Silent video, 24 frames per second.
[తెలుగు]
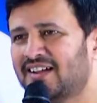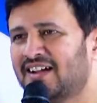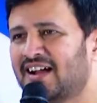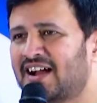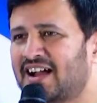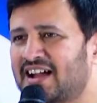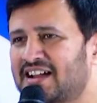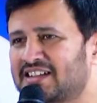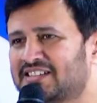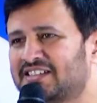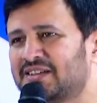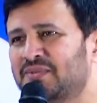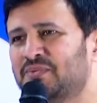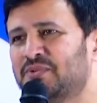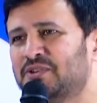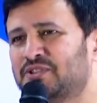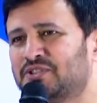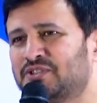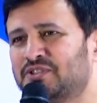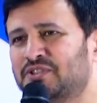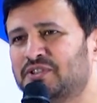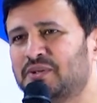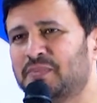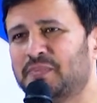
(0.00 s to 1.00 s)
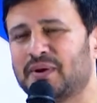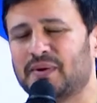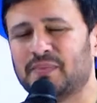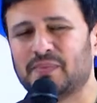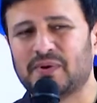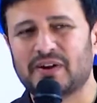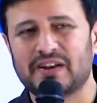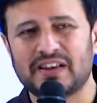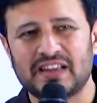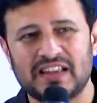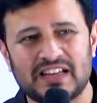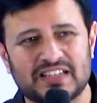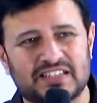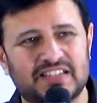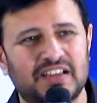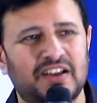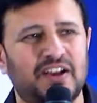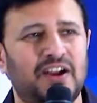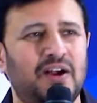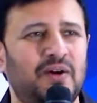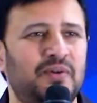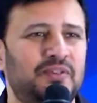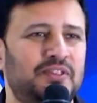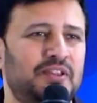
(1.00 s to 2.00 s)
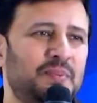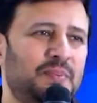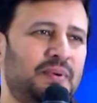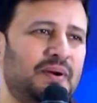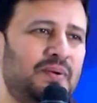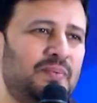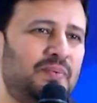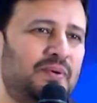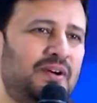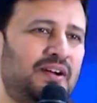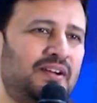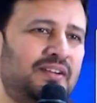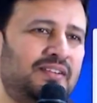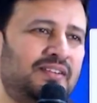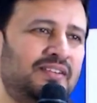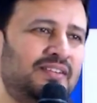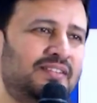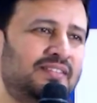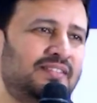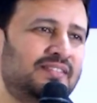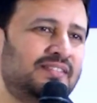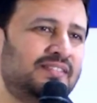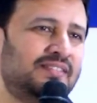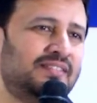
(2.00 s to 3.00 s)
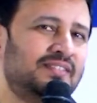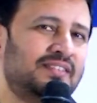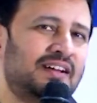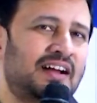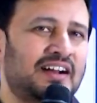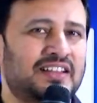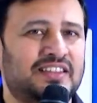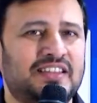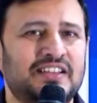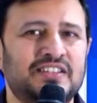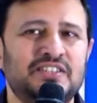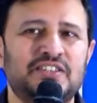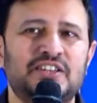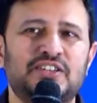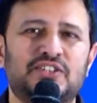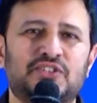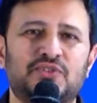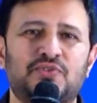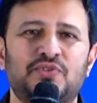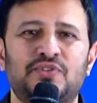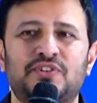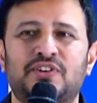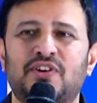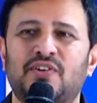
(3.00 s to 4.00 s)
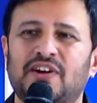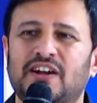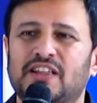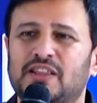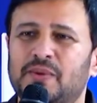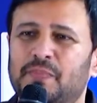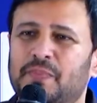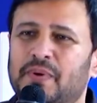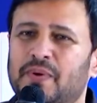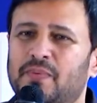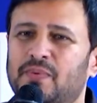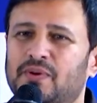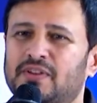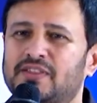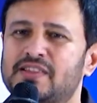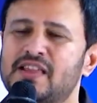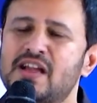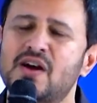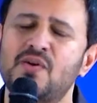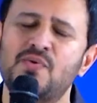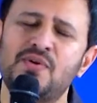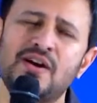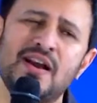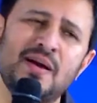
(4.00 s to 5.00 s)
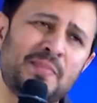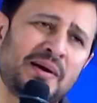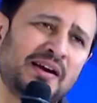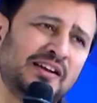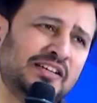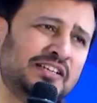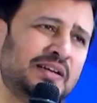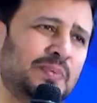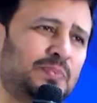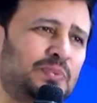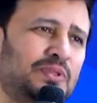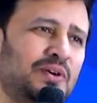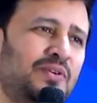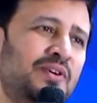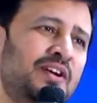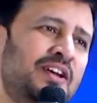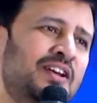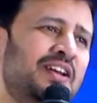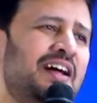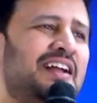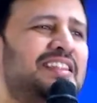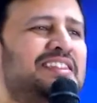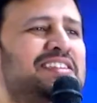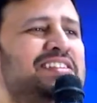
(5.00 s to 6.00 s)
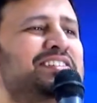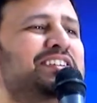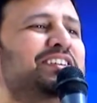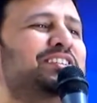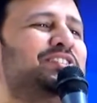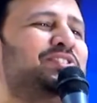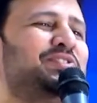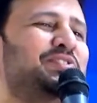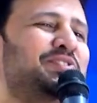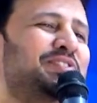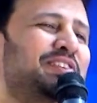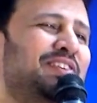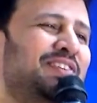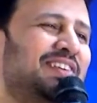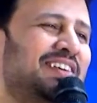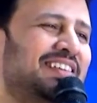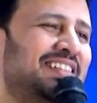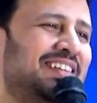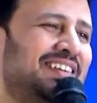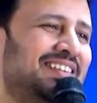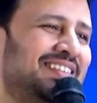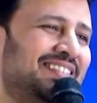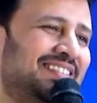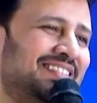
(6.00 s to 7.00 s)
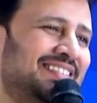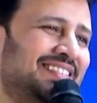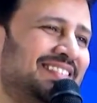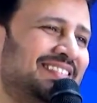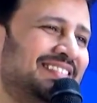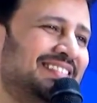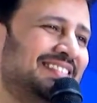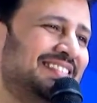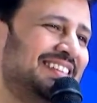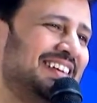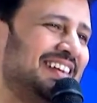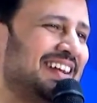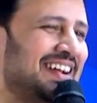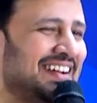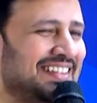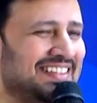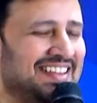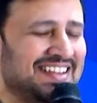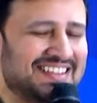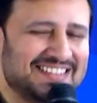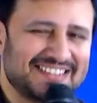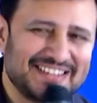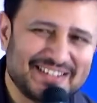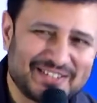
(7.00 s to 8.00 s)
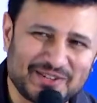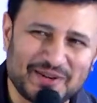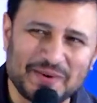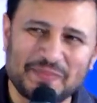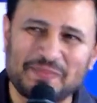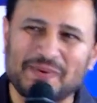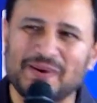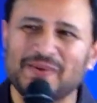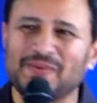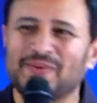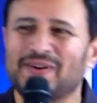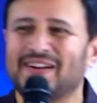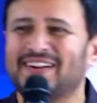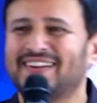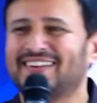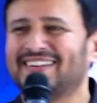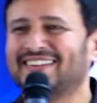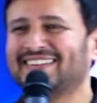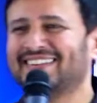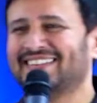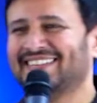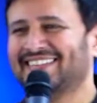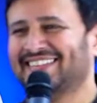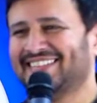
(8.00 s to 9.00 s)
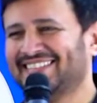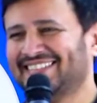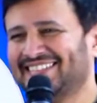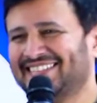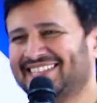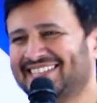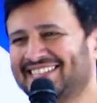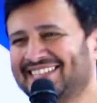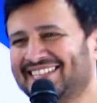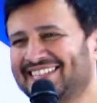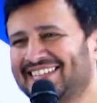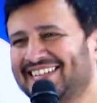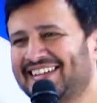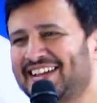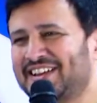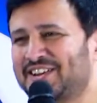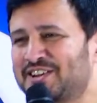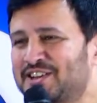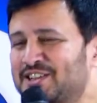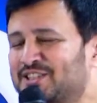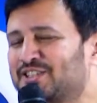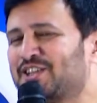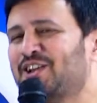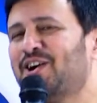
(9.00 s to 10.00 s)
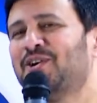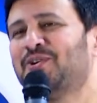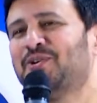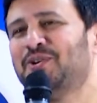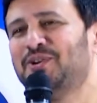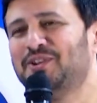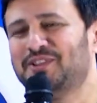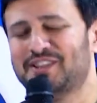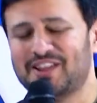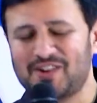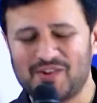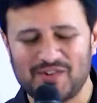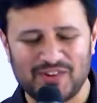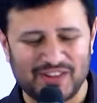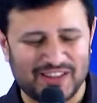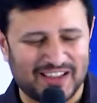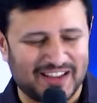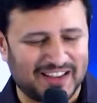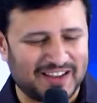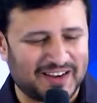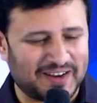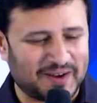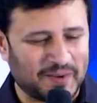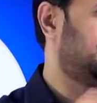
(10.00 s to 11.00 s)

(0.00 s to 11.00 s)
ఆయాసం వస్తుంది ప్రభు నీరసంగా ఉంది ప్రభు అర్థం చేసుకుంటావు కదా ప్రభు దేవుణ్ణే మనం చెప్తాం అర్థం చేసుకుంటావు కదా జర అర్థం చేసుకో ప్రభా ఎన్ని సాకులు దేవుని దగ్గరికి